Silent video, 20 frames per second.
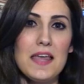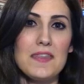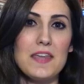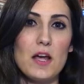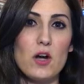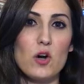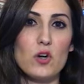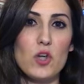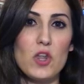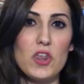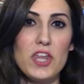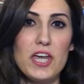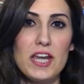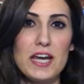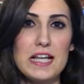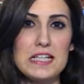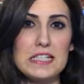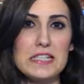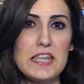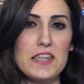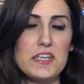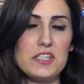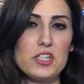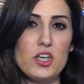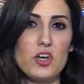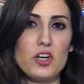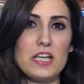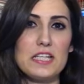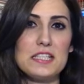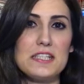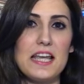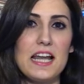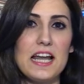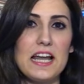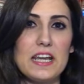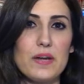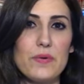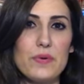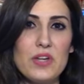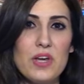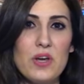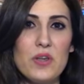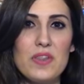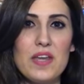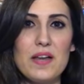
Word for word: de conocer las decisiones de la reunión